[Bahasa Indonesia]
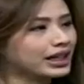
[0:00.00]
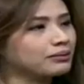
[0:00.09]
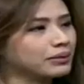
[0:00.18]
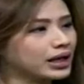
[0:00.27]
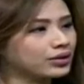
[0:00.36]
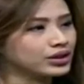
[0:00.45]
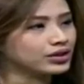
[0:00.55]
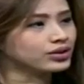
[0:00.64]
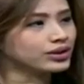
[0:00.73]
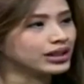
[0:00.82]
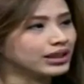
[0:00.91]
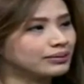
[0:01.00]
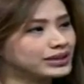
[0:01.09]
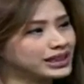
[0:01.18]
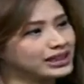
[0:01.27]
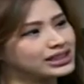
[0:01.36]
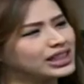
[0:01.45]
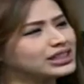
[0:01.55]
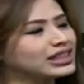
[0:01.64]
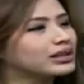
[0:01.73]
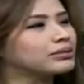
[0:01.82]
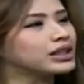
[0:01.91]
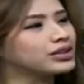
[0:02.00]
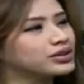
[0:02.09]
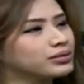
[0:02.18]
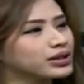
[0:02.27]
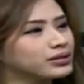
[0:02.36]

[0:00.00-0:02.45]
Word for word: baru itu uh, bisa dijelaskan lebih lanjut mungkin?